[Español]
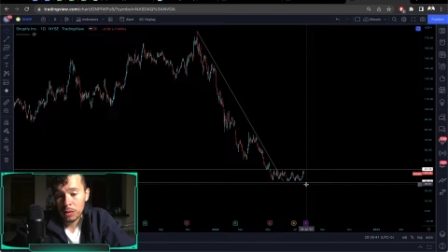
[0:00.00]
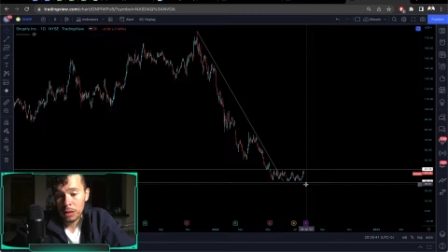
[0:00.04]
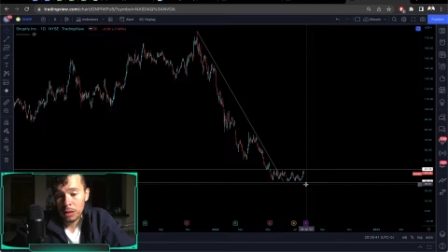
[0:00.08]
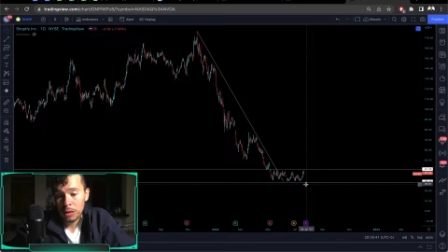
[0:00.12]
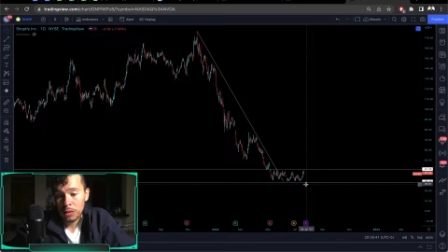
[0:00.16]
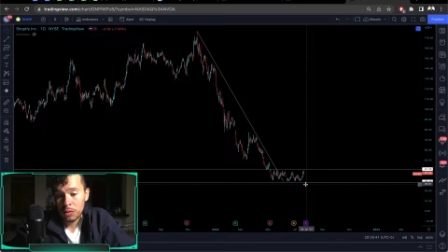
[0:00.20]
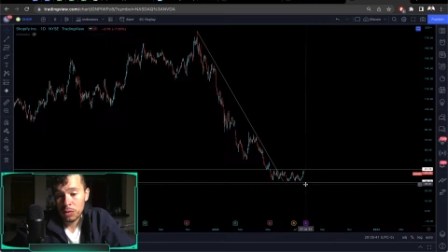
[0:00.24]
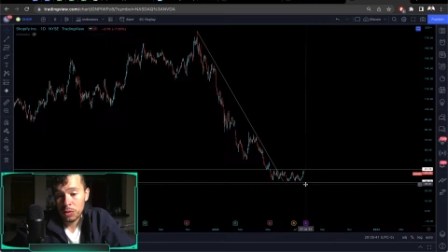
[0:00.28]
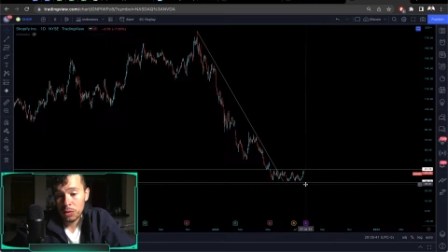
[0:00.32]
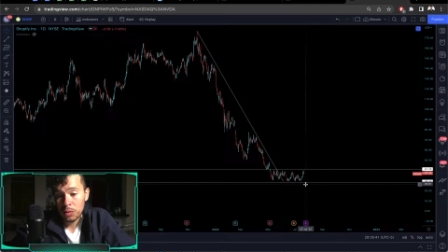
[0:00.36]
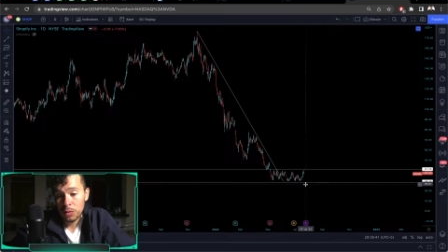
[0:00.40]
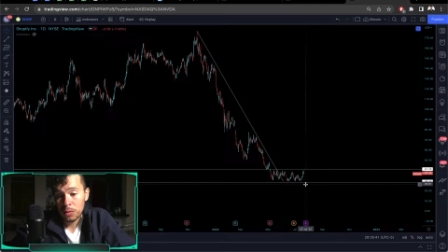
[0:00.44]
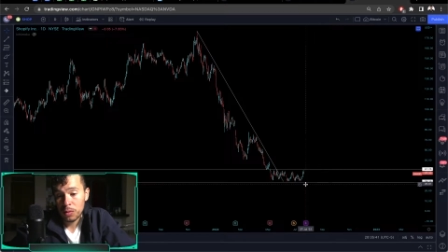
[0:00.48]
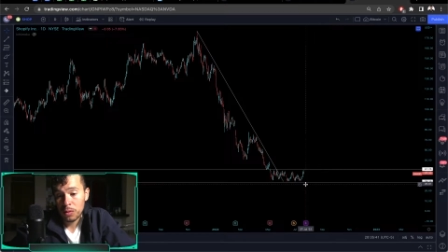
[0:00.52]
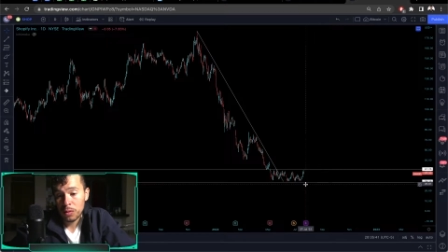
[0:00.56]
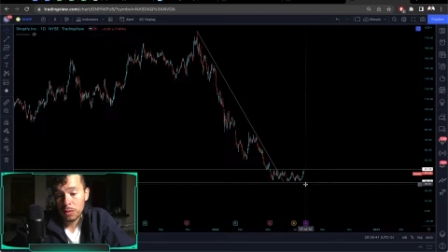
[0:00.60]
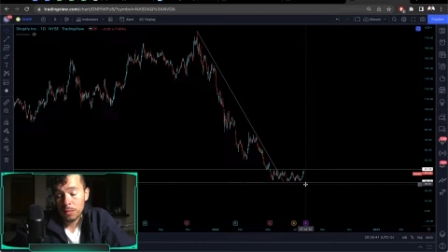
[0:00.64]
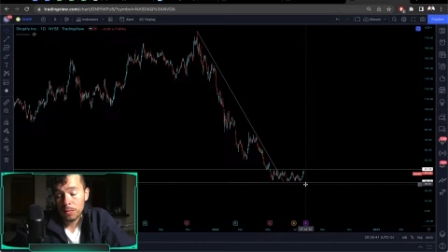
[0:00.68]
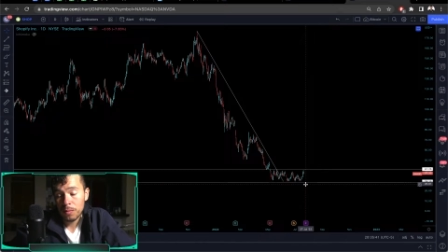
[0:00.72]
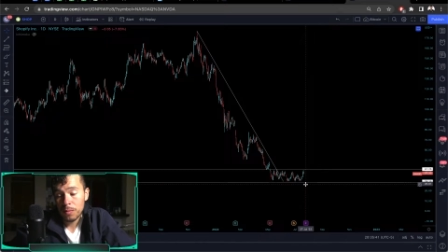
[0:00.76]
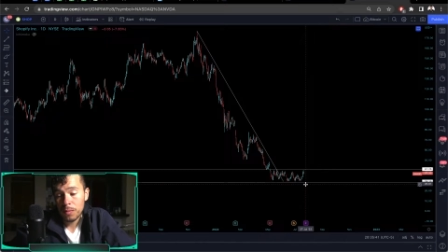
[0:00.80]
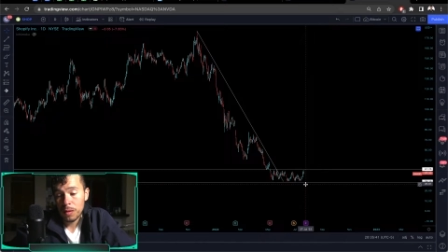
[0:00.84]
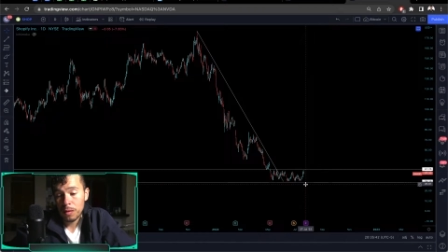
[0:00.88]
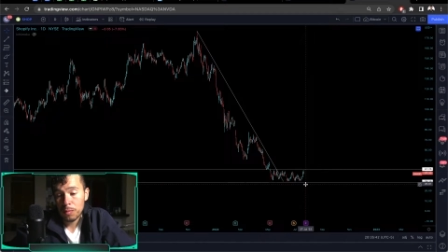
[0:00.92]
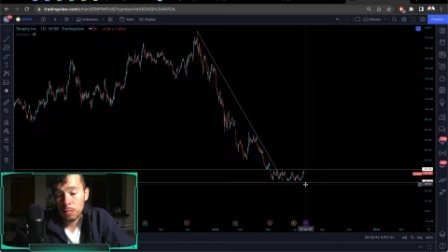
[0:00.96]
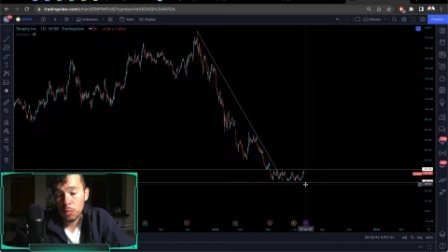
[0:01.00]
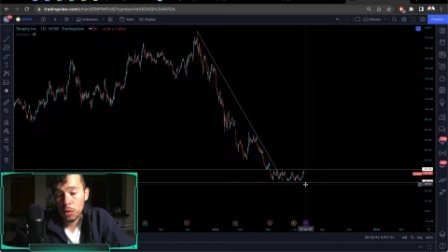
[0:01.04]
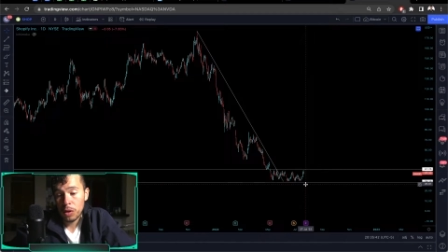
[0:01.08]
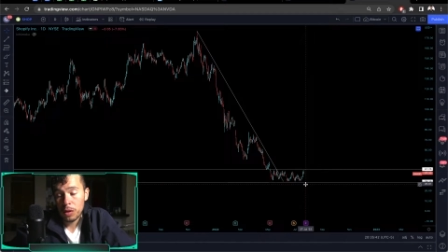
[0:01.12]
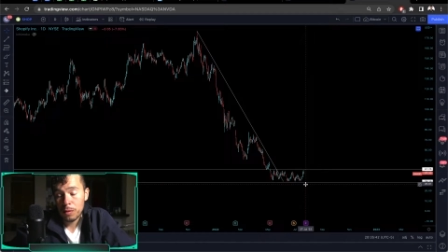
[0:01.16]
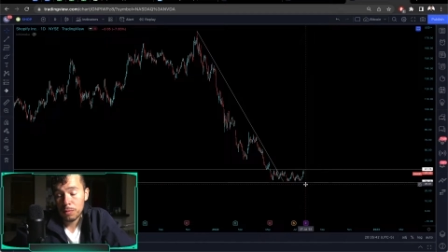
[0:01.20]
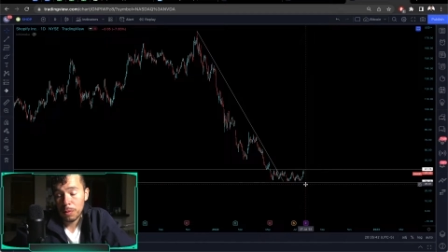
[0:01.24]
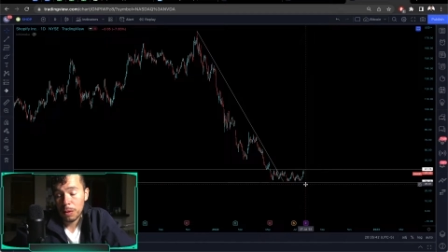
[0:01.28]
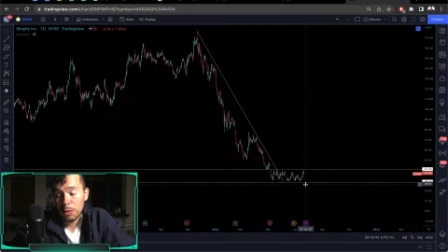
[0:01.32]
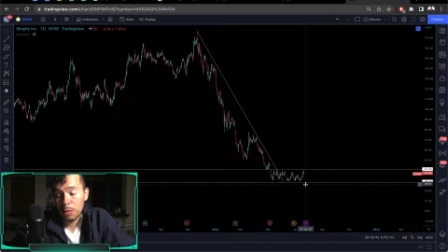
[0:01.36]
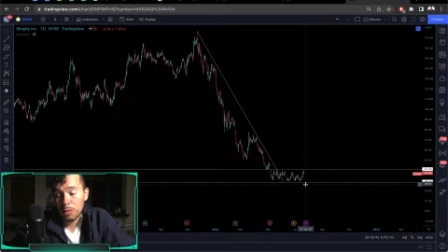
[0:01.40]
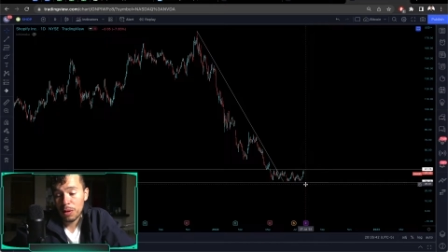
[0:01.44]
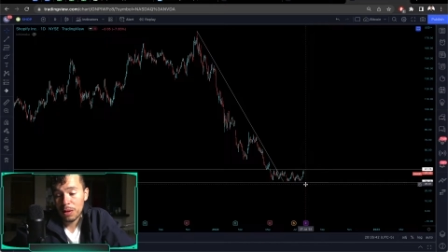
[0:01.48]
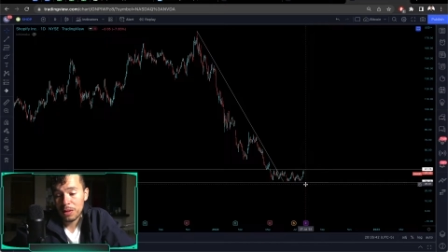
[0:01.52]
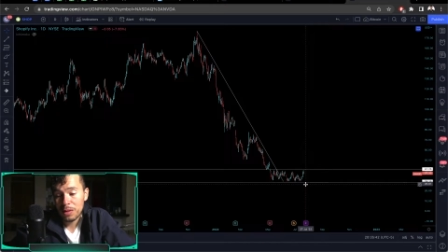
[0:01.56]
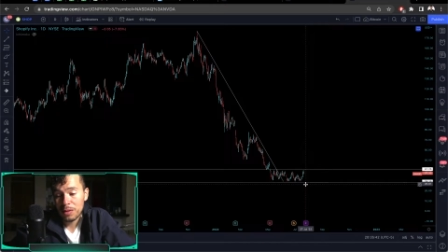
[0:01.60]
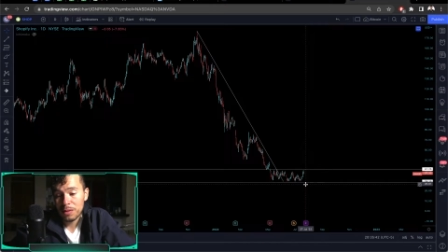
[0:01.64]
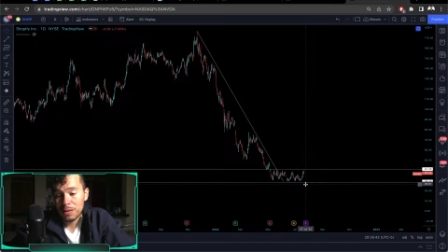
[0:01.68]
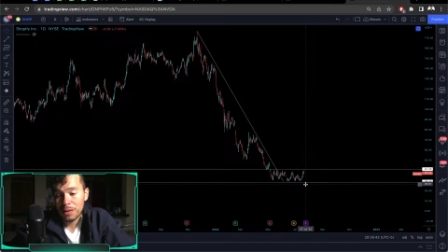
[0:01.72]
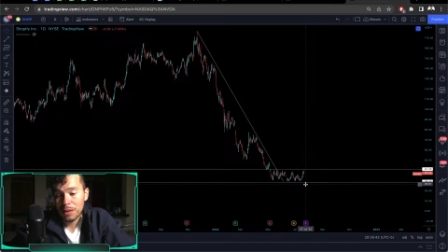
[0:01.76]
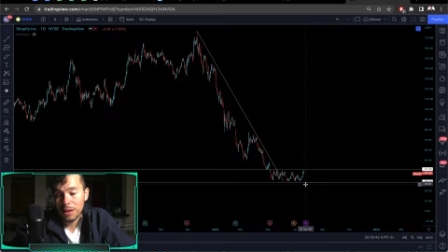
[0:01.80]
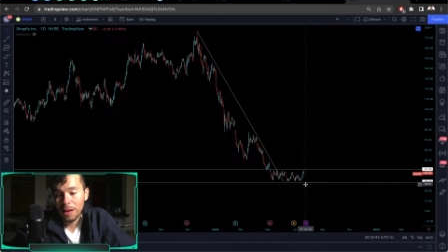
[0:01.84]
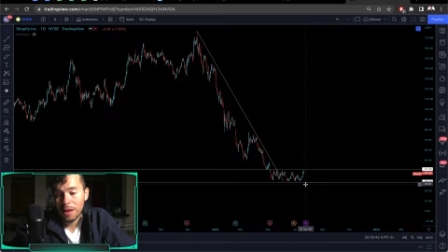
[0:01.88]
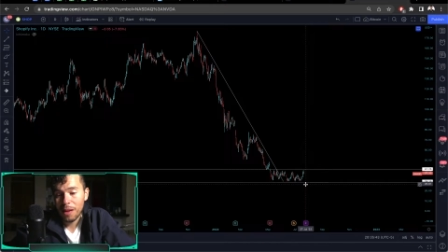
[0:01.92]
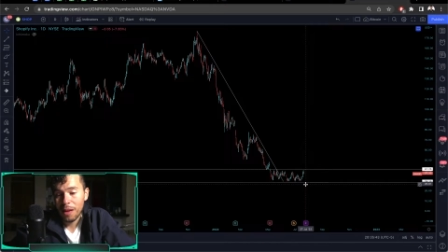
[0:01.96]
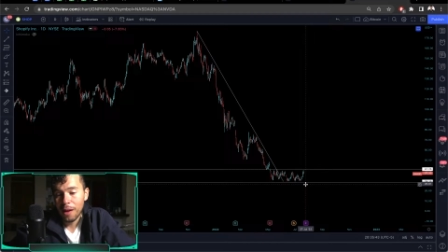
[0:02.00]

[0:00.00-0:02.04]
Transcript: creo yo, ¿no? Es pura especulación.